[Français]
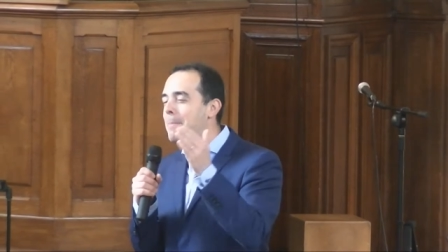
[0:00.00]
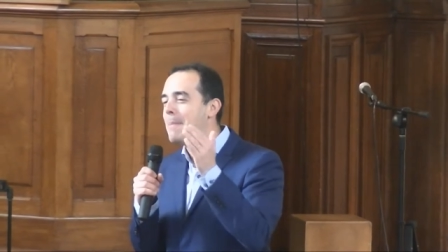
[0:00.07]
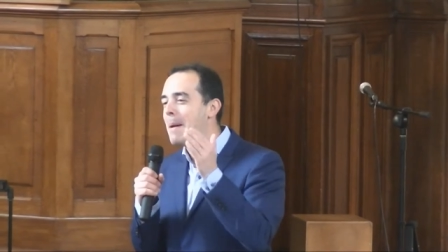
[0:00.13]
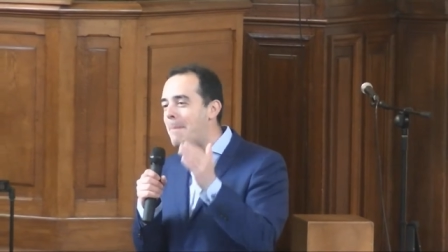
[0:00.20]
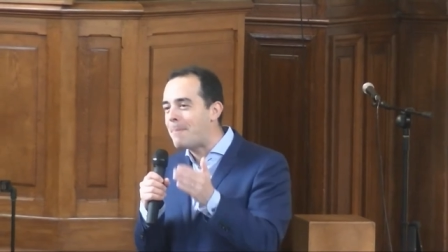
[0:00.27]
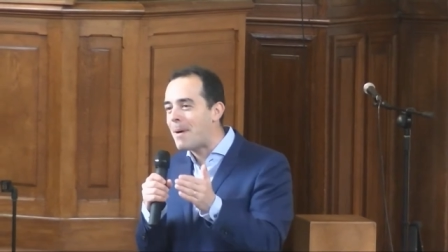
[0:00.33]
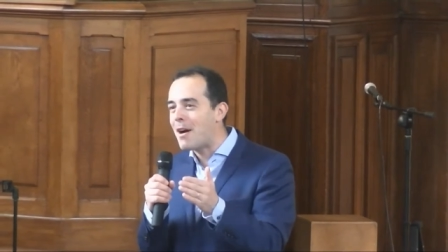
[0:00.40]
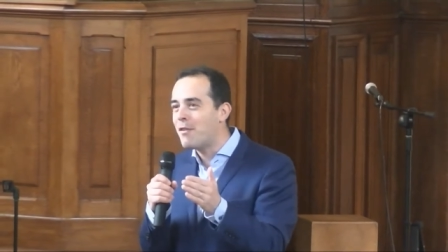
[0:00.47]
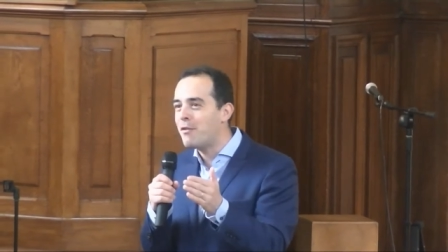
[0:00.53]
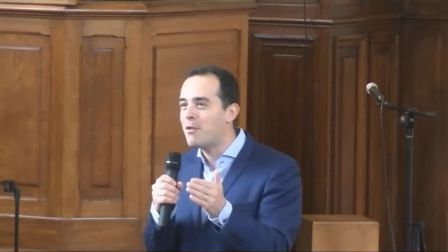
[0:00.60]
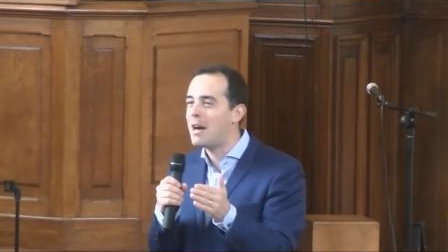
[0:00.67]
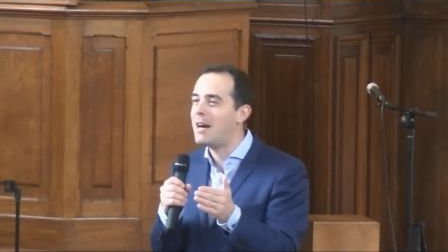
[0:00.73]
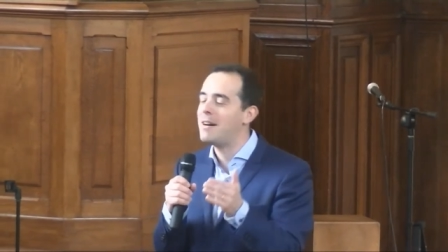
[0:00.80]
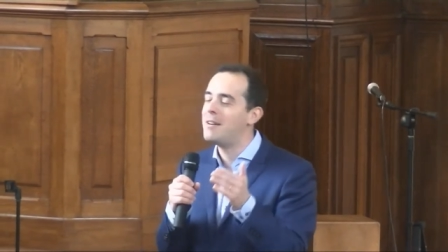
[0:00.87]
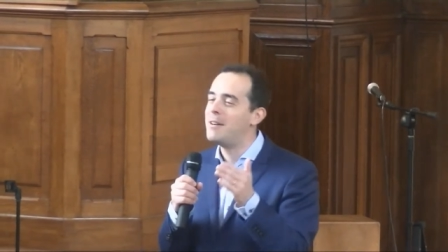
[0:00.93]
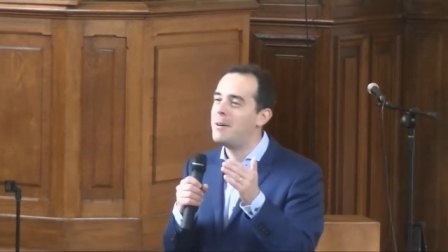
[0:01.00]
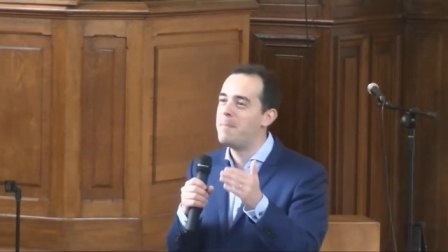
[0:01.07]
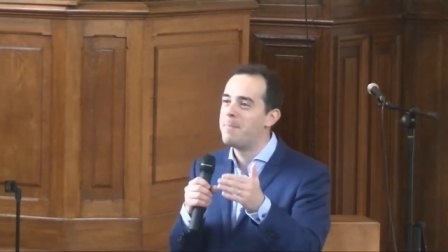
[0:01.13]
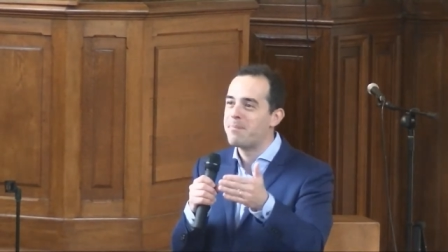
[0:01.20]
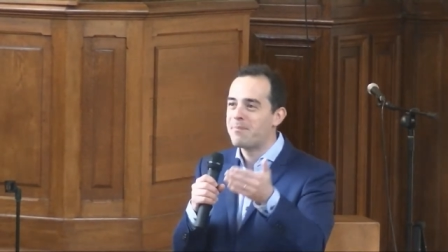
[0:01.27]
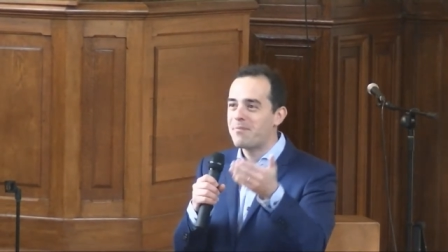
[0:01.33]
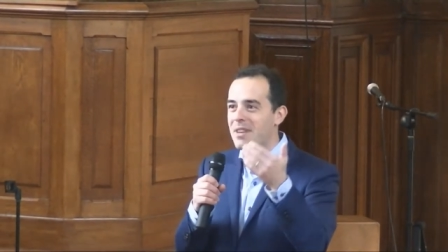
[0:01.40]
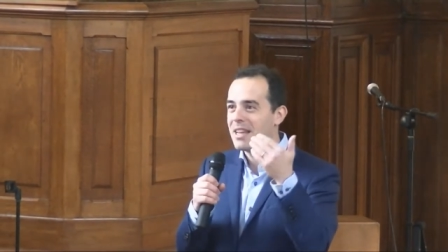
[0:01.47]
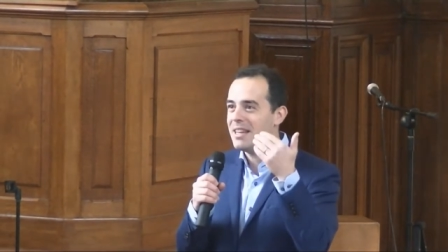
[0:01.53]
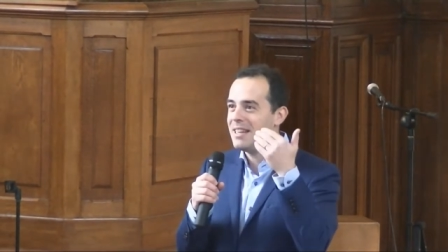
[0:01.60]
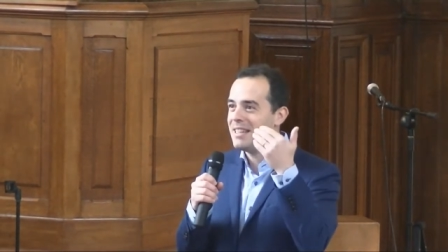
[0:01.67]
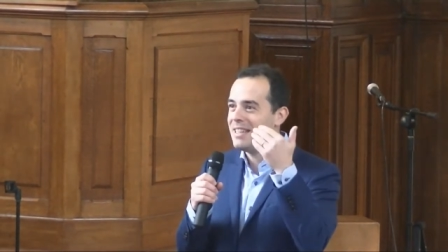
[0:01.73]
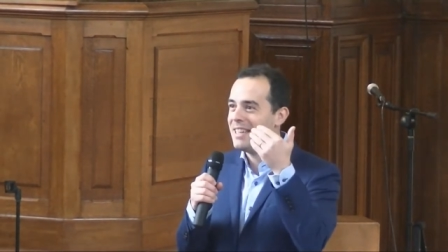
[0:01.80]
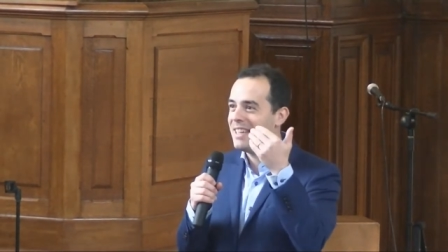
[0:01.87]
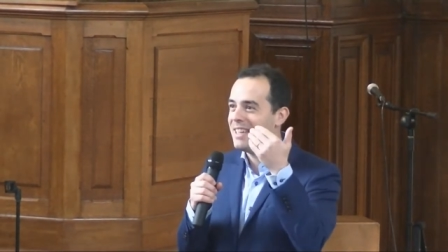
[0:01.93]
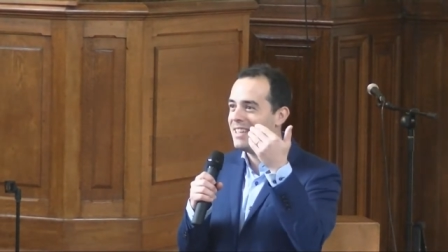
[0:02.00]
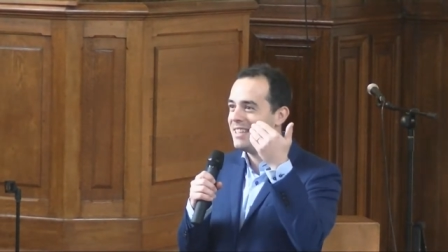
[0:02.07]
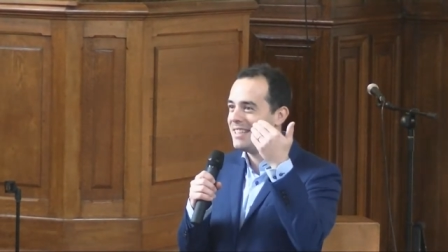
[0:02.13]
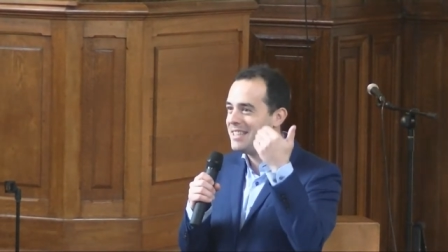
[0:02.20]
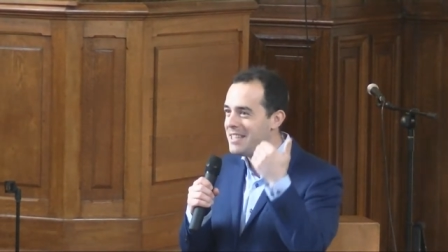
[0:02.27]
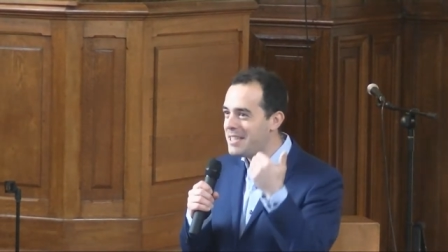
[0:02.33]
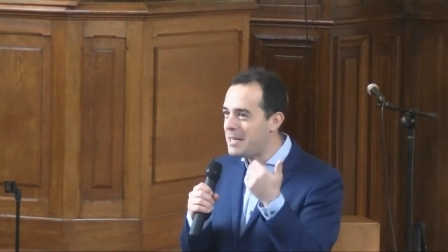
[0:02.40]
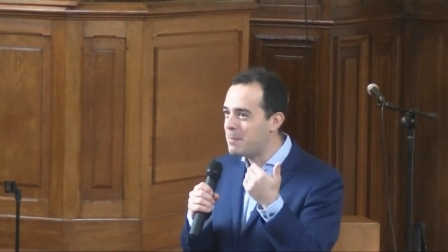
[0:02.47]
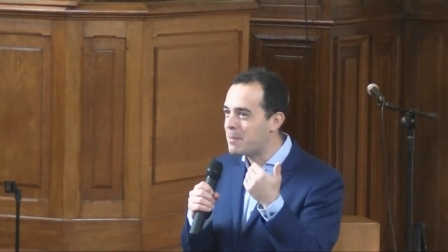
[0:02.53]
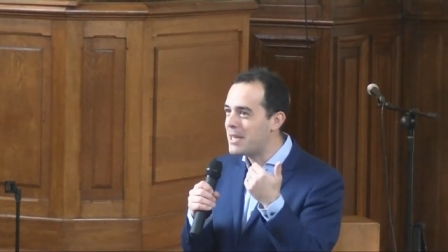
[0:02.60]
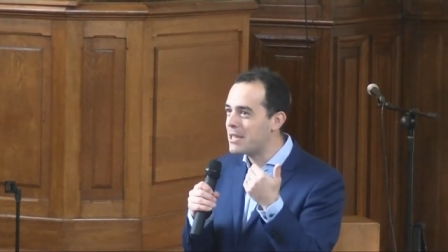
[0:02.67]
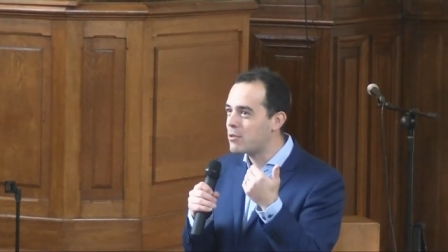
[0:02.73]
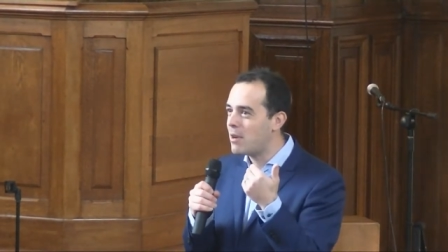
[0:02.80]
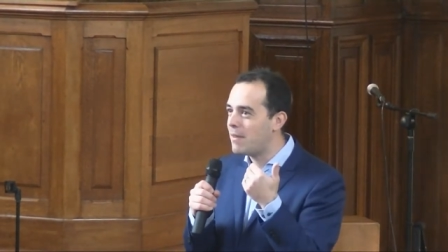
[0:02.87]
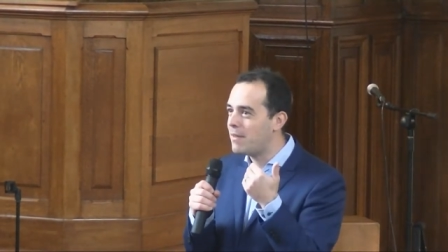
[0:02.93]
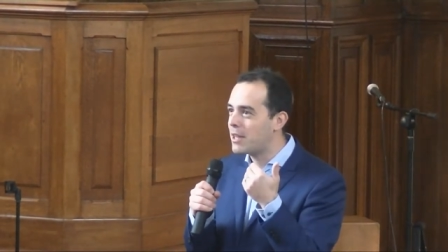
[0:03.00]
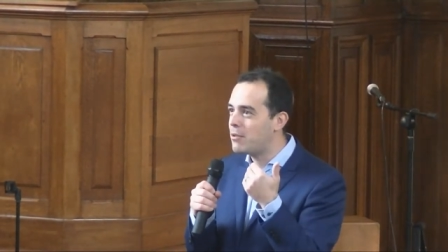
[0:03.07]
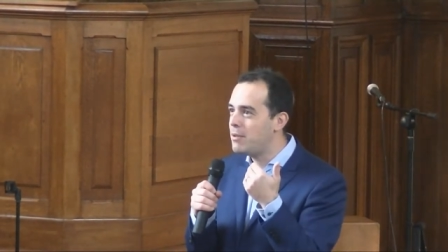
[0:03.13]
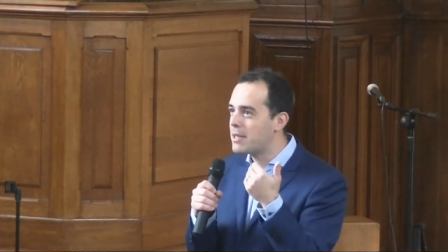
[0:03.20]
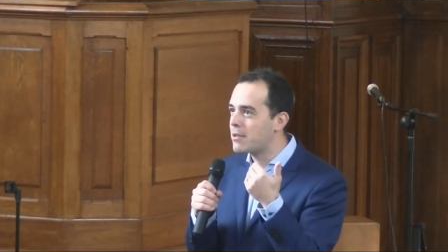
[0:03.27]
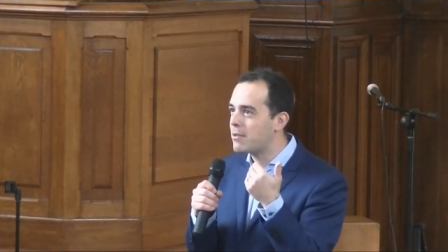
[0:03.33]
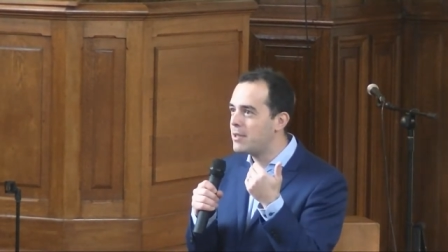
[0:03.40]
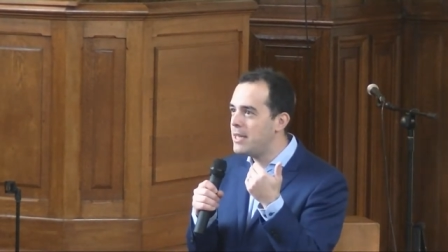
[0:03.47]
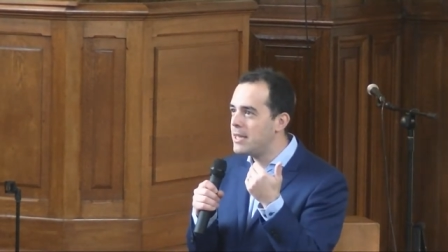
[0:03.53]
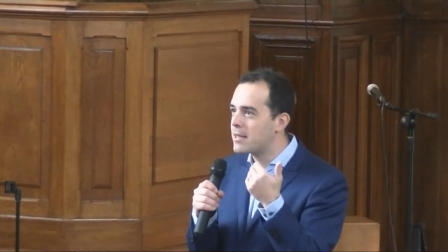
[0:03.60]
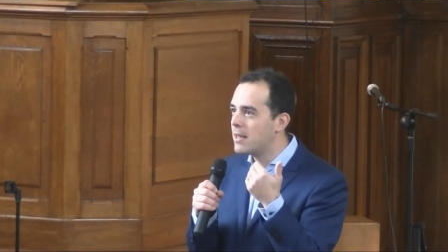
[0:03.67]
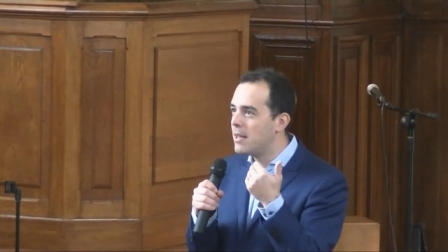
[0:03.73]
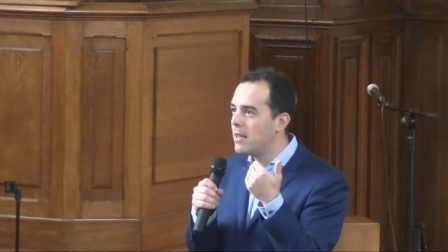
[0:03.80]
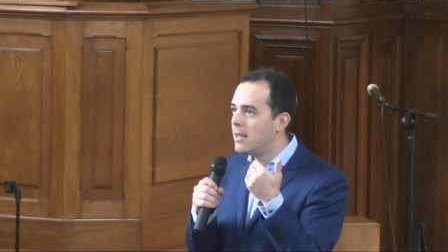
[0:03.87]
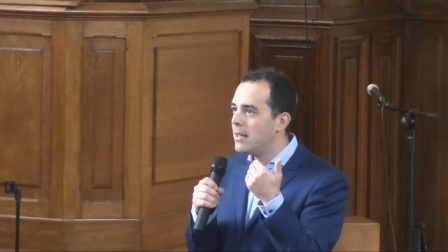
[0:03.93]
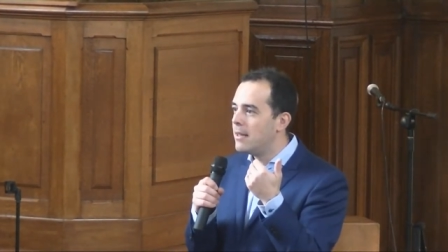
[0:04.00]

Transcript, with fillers: Même parfois, les, disciples qui sont avec lui se disent